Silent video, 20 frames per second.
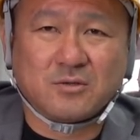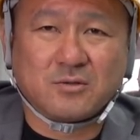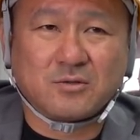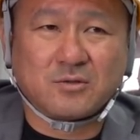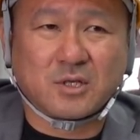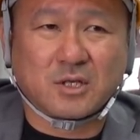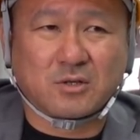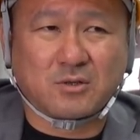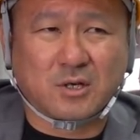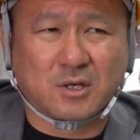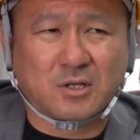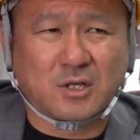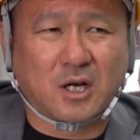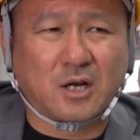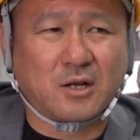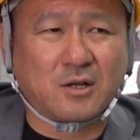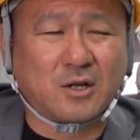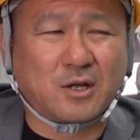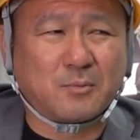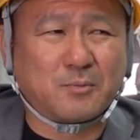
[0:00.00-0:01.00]
なだ
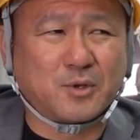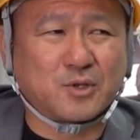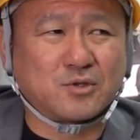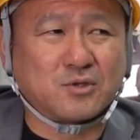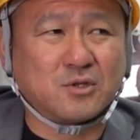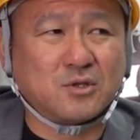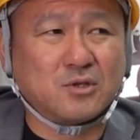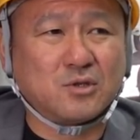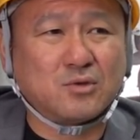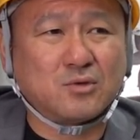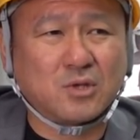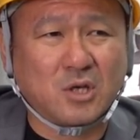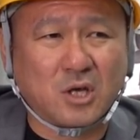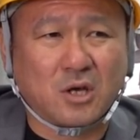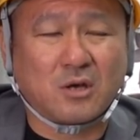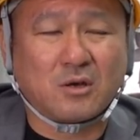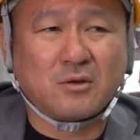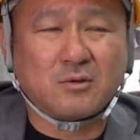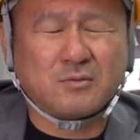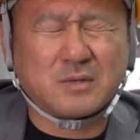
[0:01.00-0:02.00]
誰だ別に
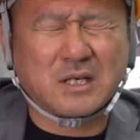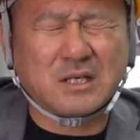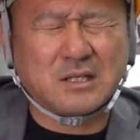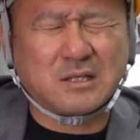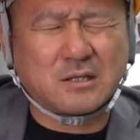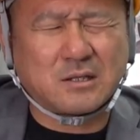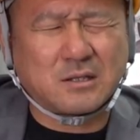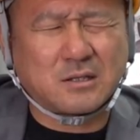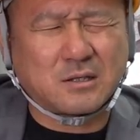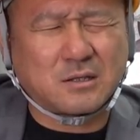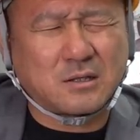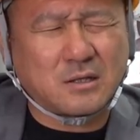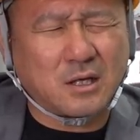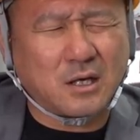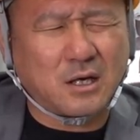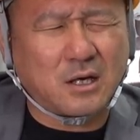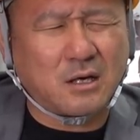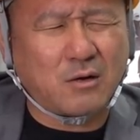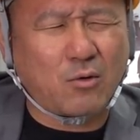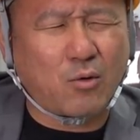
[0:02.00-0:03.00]
ね、言っ
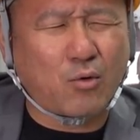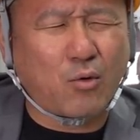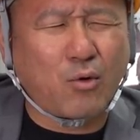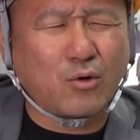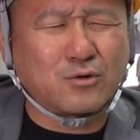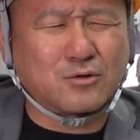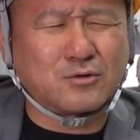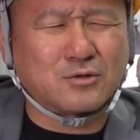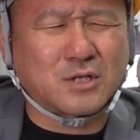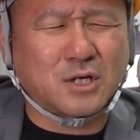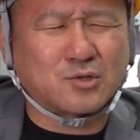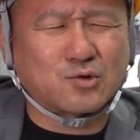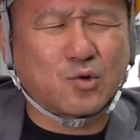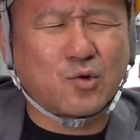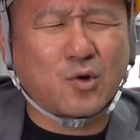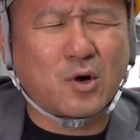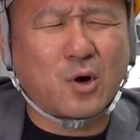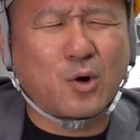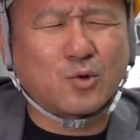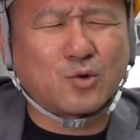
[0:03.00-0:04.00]
て怒る社
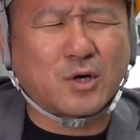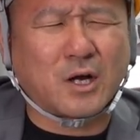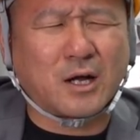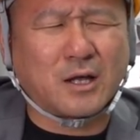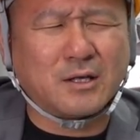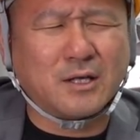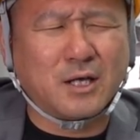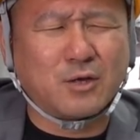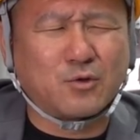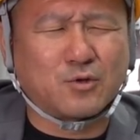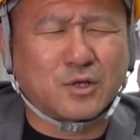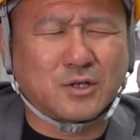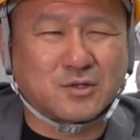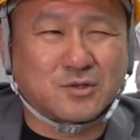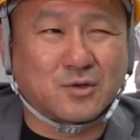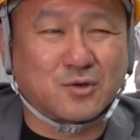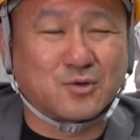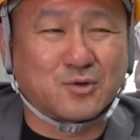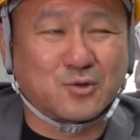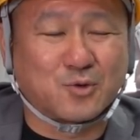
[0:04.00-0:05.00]
長がおるから言えんので
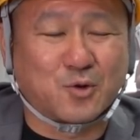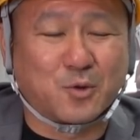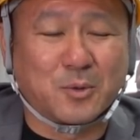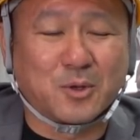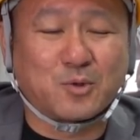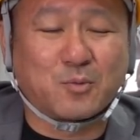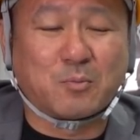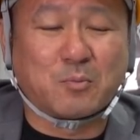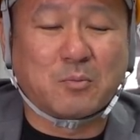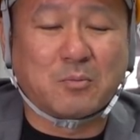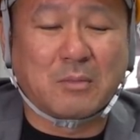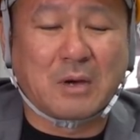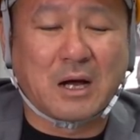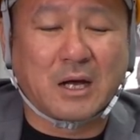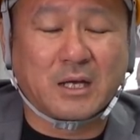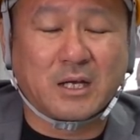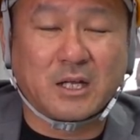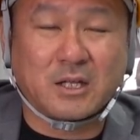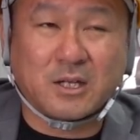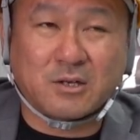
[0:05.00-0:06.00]
すよっていうコメント、ま
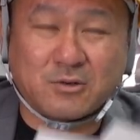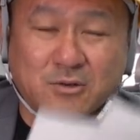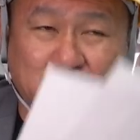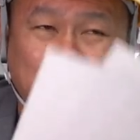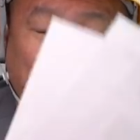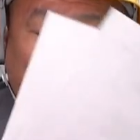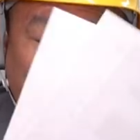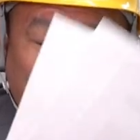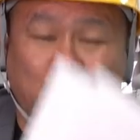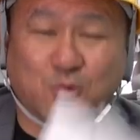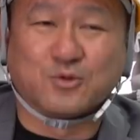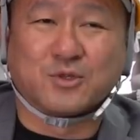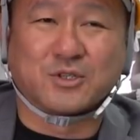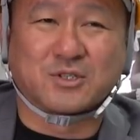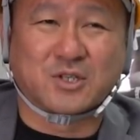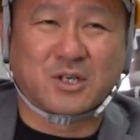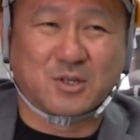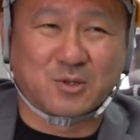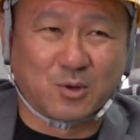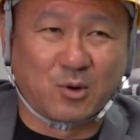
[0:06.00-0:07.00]
あ入れてくると思うんで
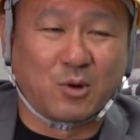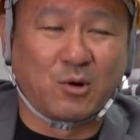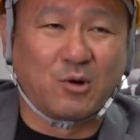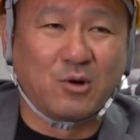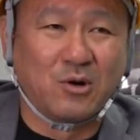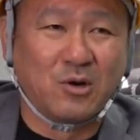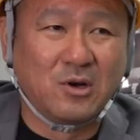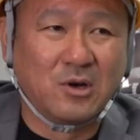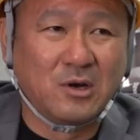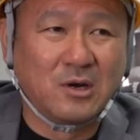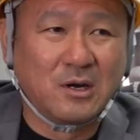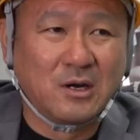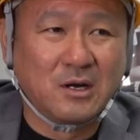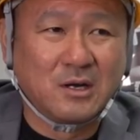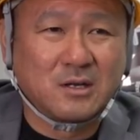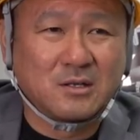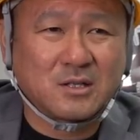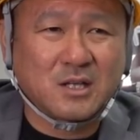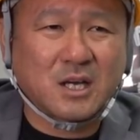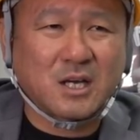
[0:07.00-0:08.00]
すけど、
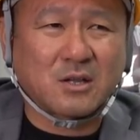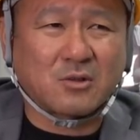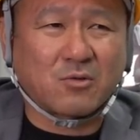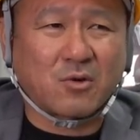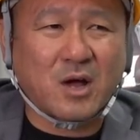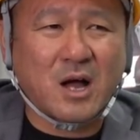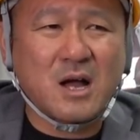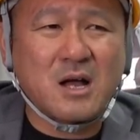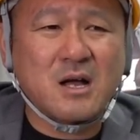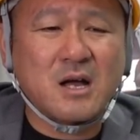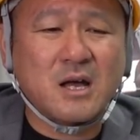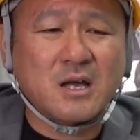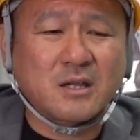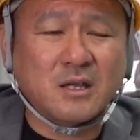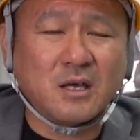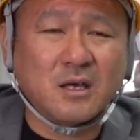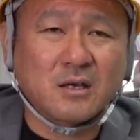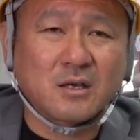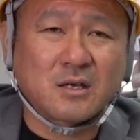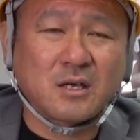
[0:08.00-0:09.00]
だけど考え
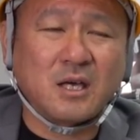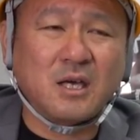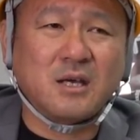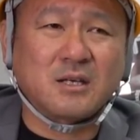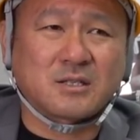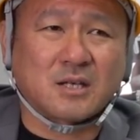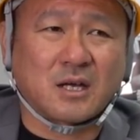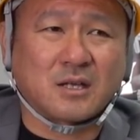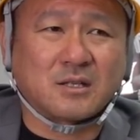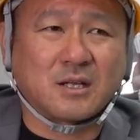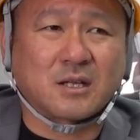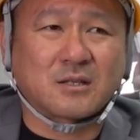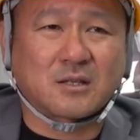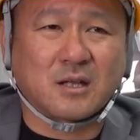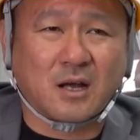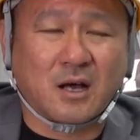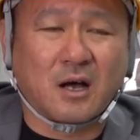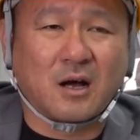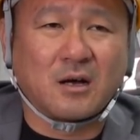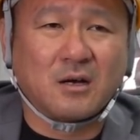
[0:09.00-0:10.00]
て、経営者になっ
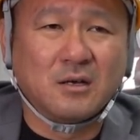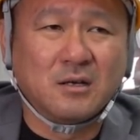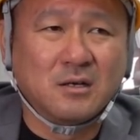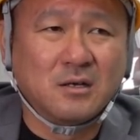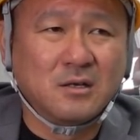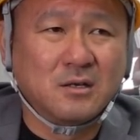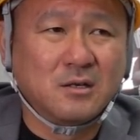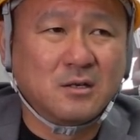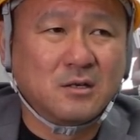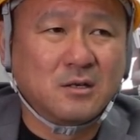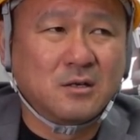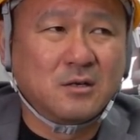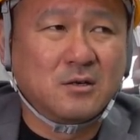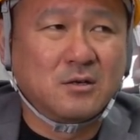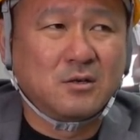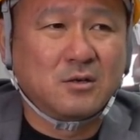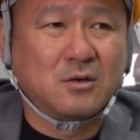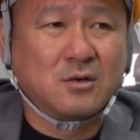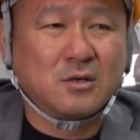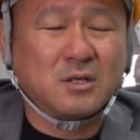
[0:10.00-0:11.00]
たら、
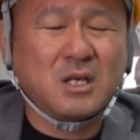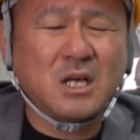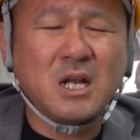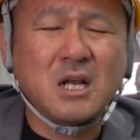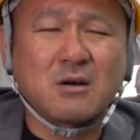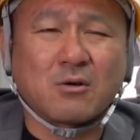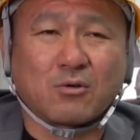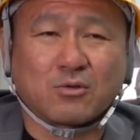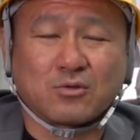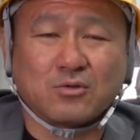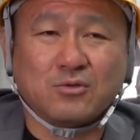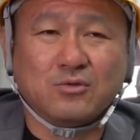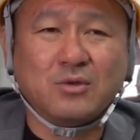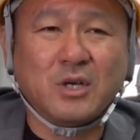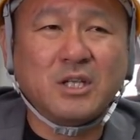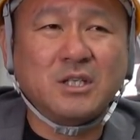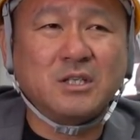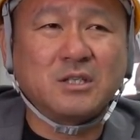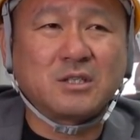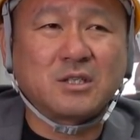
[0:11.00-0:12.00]
嫌なこと
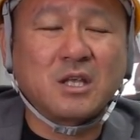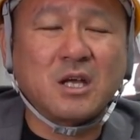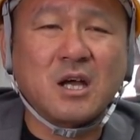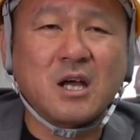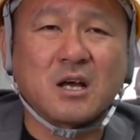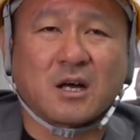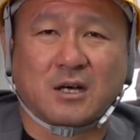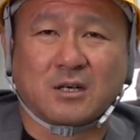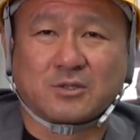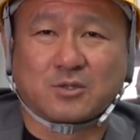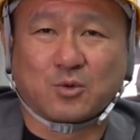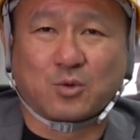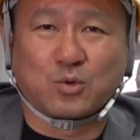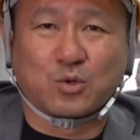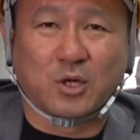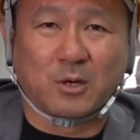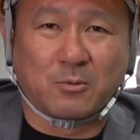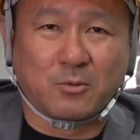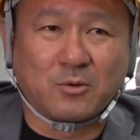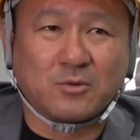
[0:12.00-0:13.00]
上に行っていかなあか仕
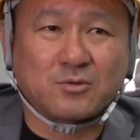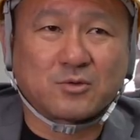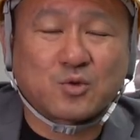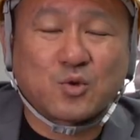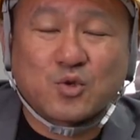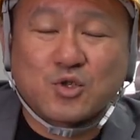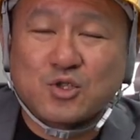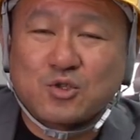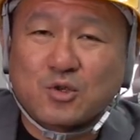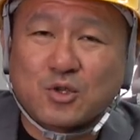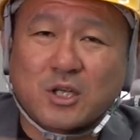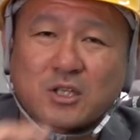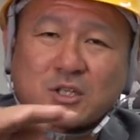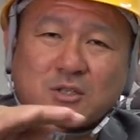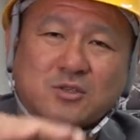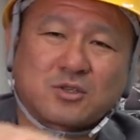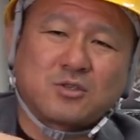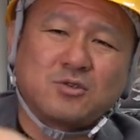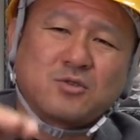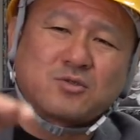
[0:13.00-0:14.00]
事だもん。そうしんとだって
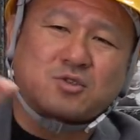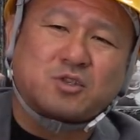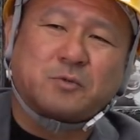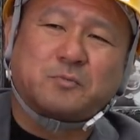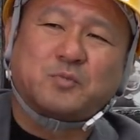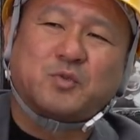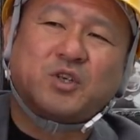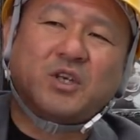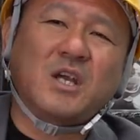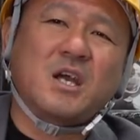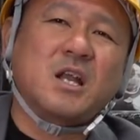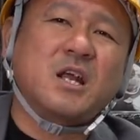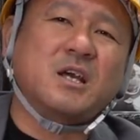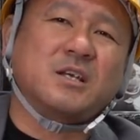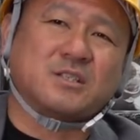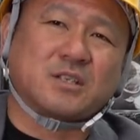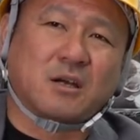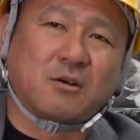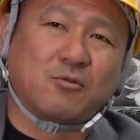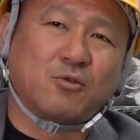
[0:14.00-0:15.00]
次のステップいけな
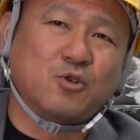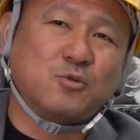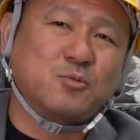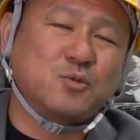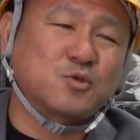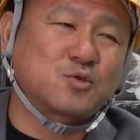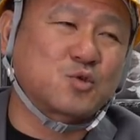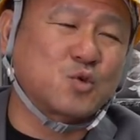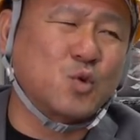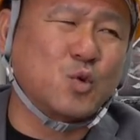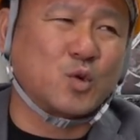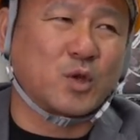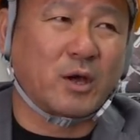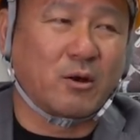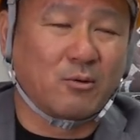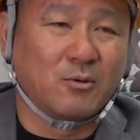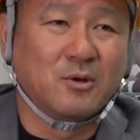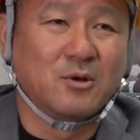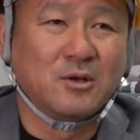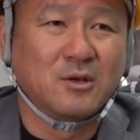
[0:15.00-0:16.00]
いじゃん。俺もそうだよ。